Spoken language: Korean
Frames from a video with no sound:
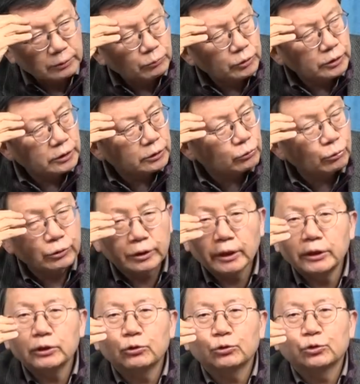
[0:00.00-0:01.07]
뭐 일 톤인가
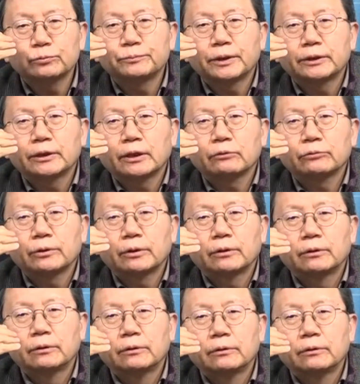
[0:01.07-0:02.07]
이 톤쯤 된다고요.